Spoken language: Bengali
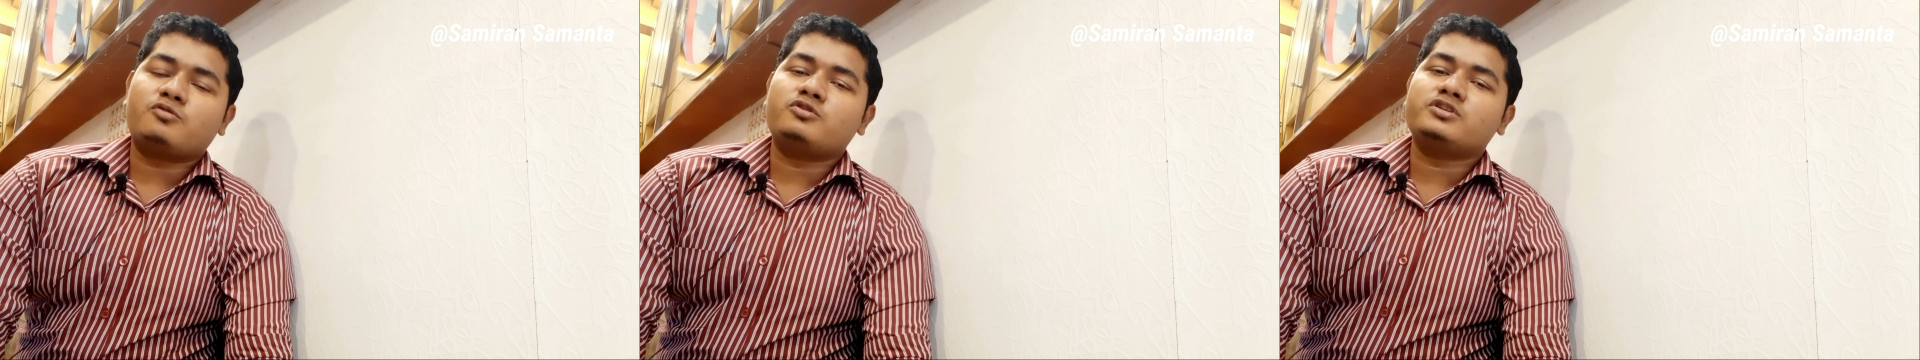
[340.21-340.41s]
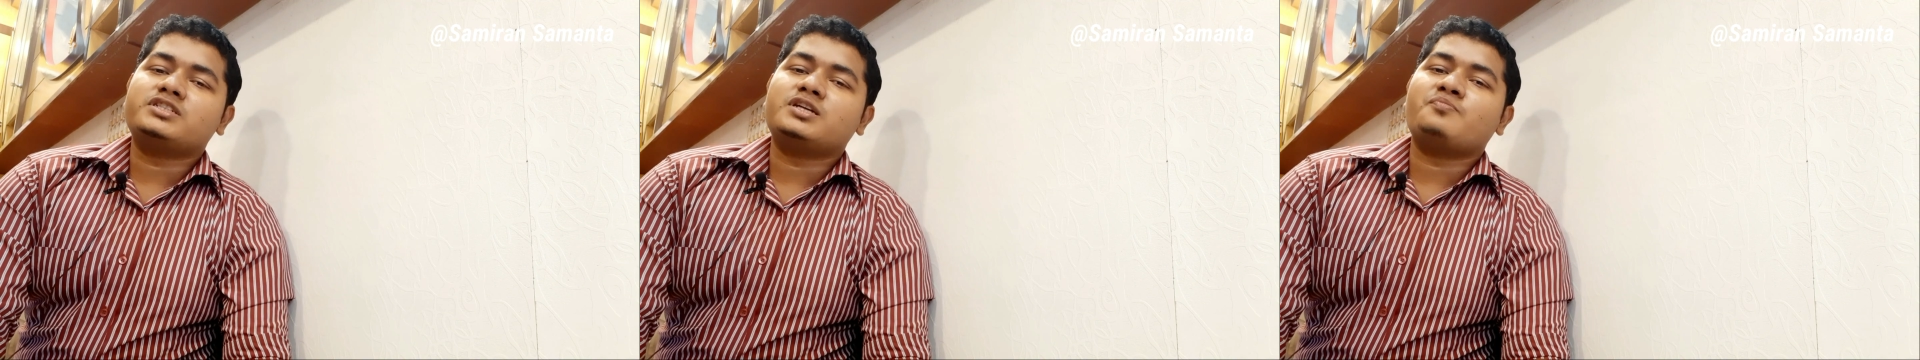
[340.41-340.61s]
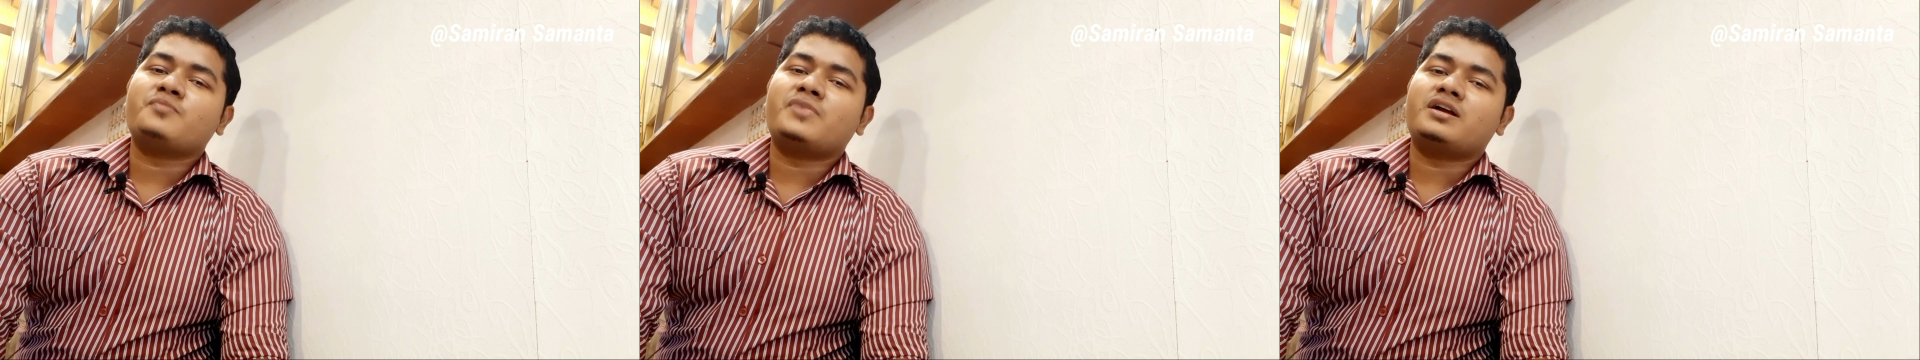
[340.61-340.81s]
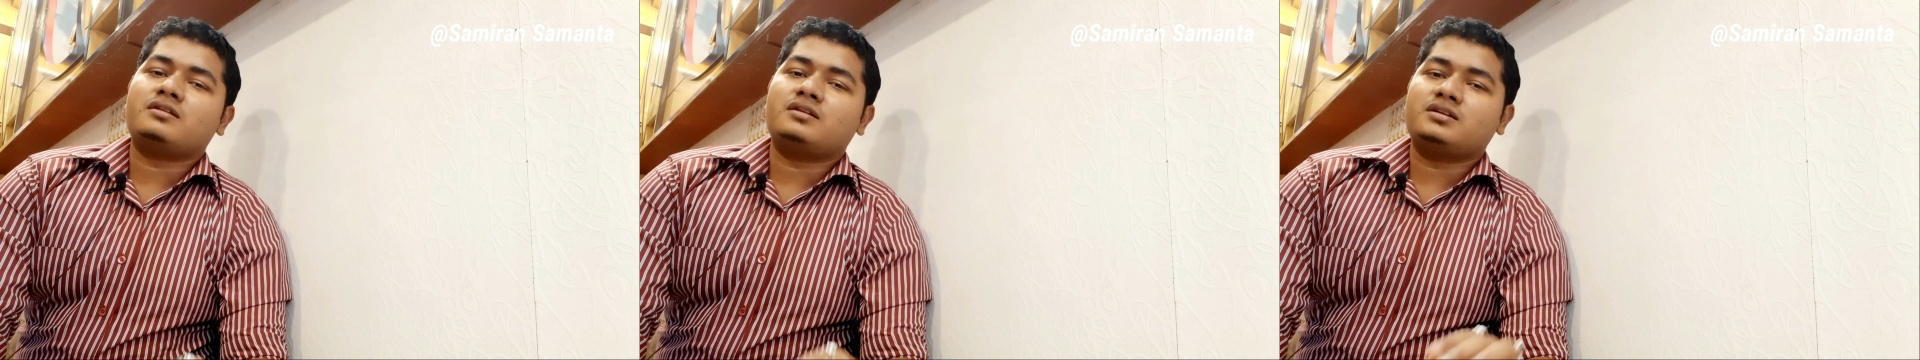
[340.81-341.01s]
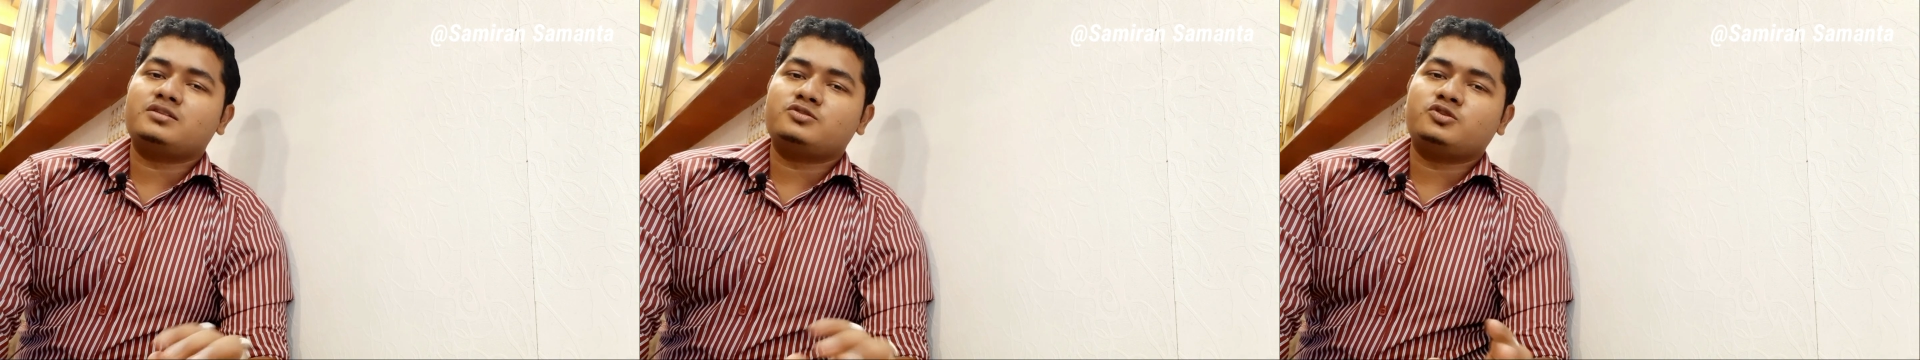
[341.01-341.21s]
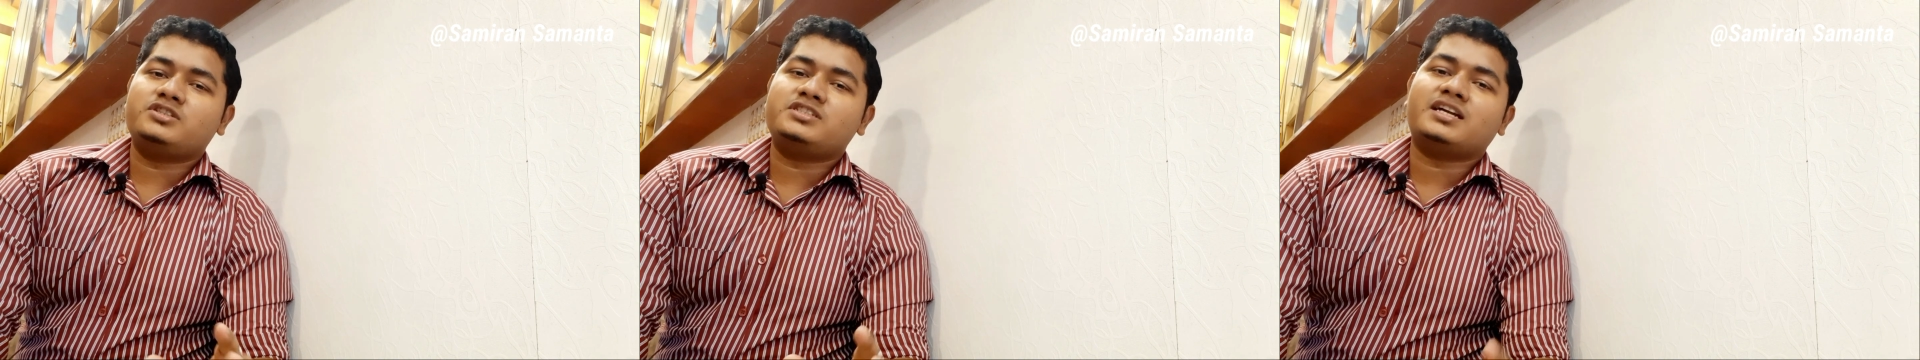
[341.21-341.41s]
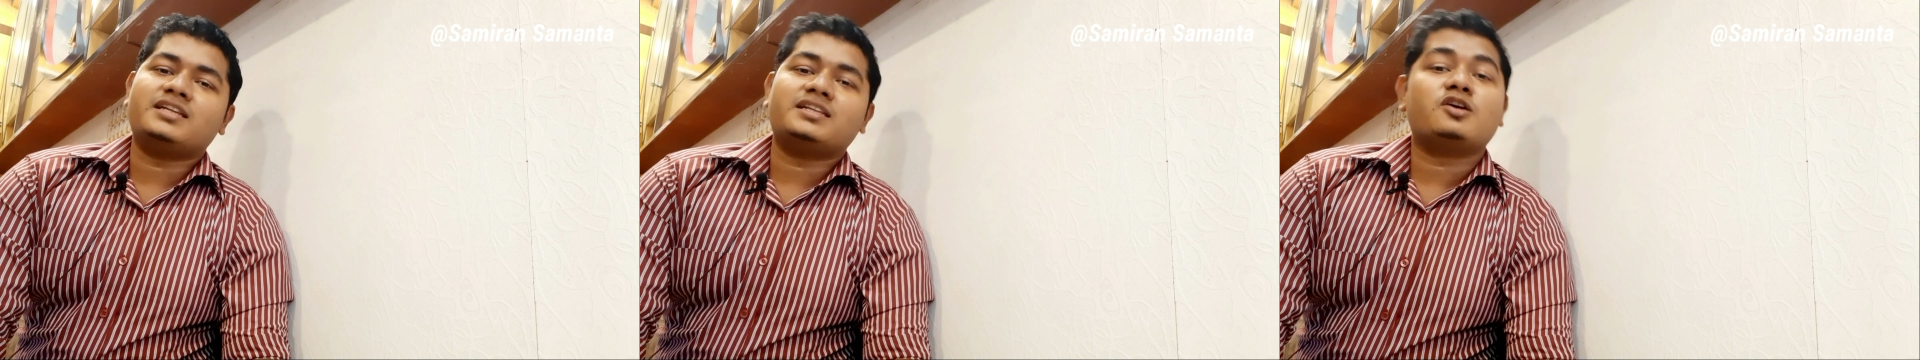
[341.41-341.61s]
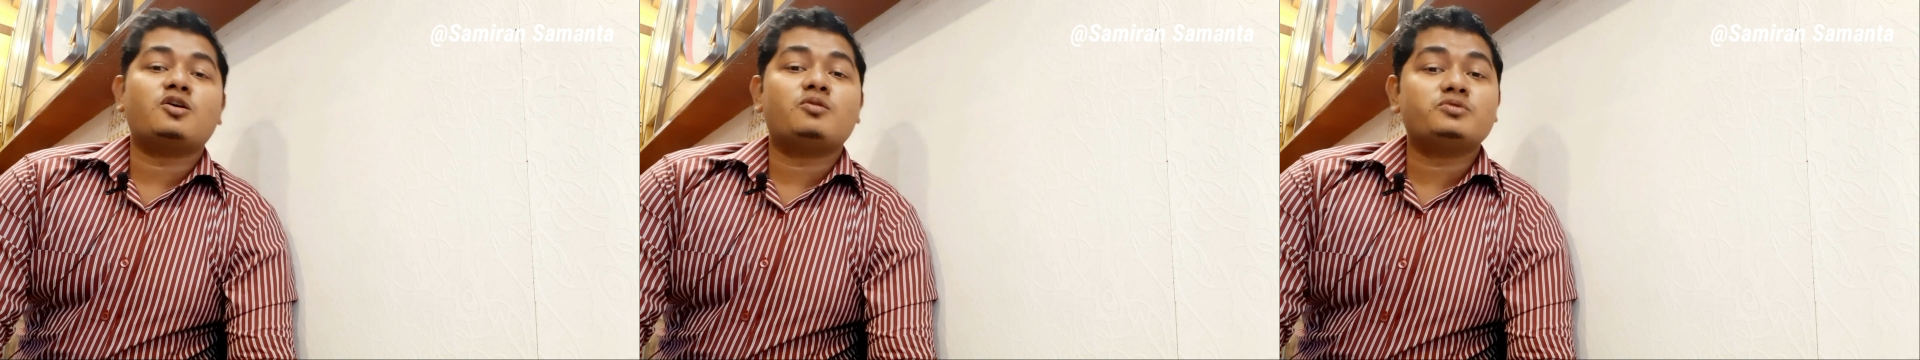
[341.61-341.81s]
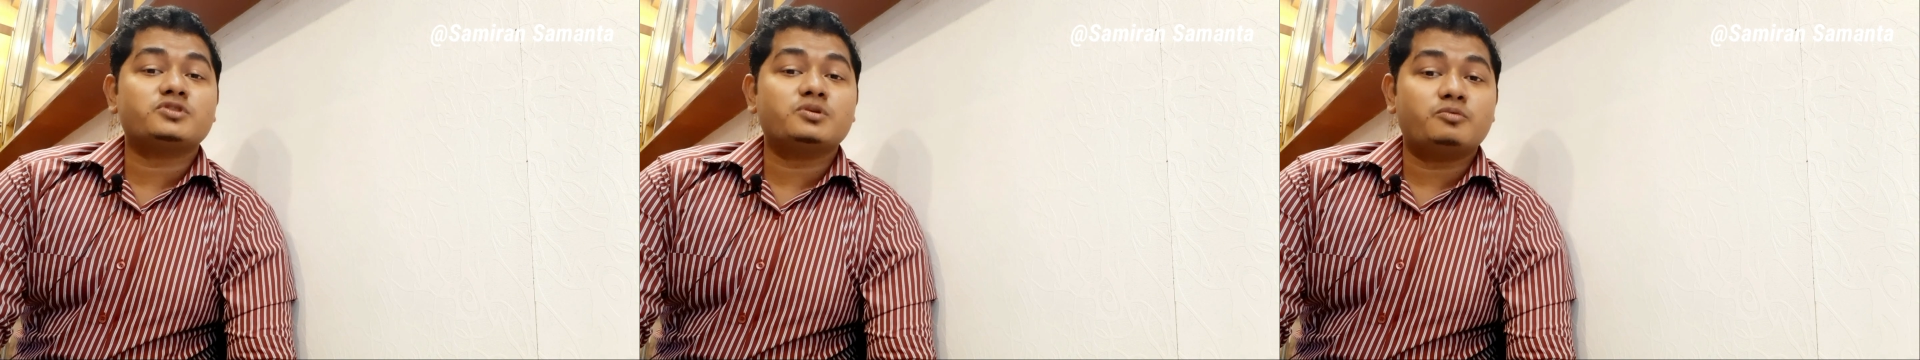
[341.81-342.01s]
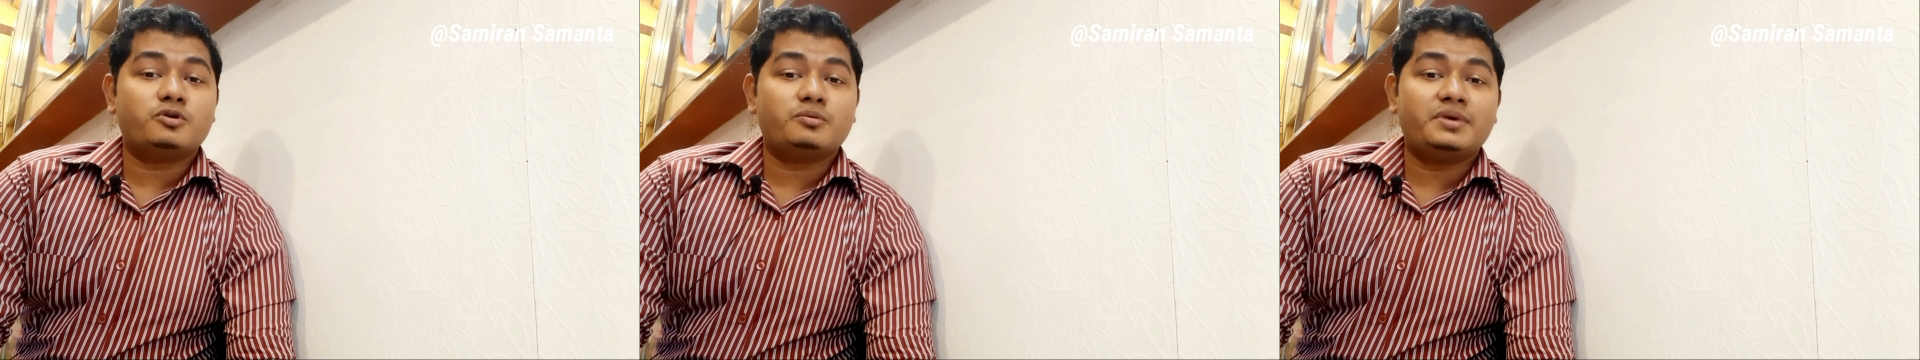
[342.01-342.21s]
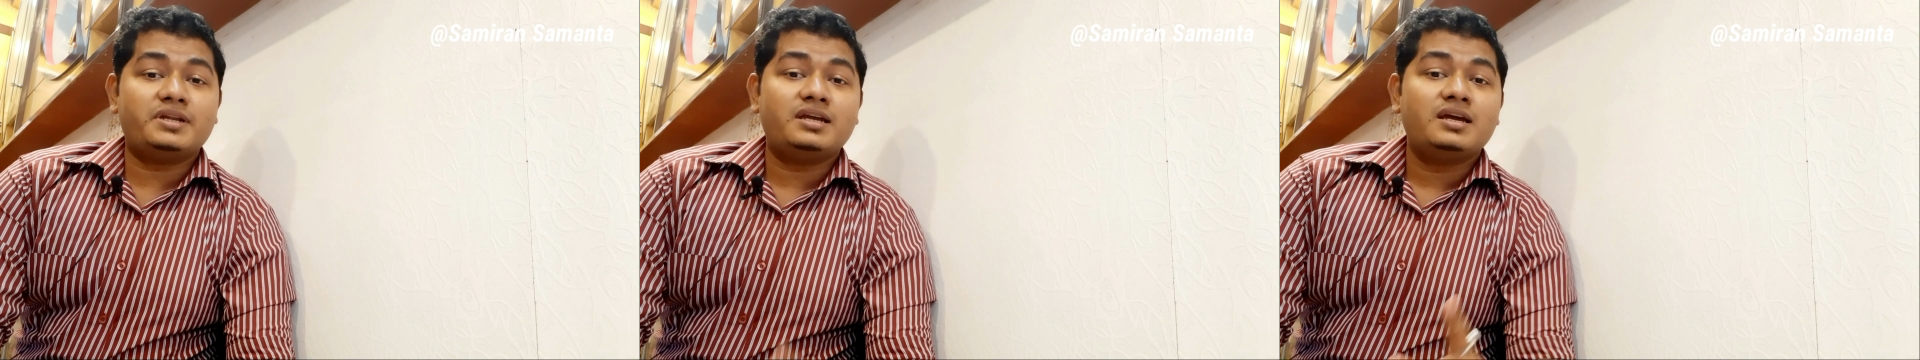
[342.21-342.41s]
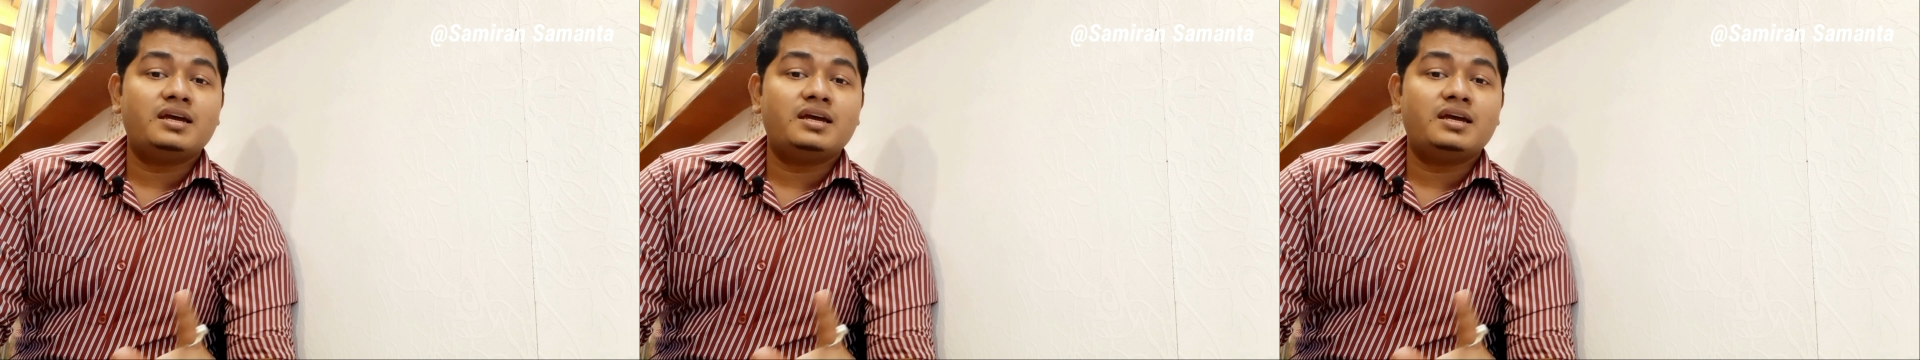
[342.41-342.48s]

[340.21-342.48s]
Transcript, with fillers: কোনো চেম্বার যদি জানা থাকে অবশ্যই বলবেন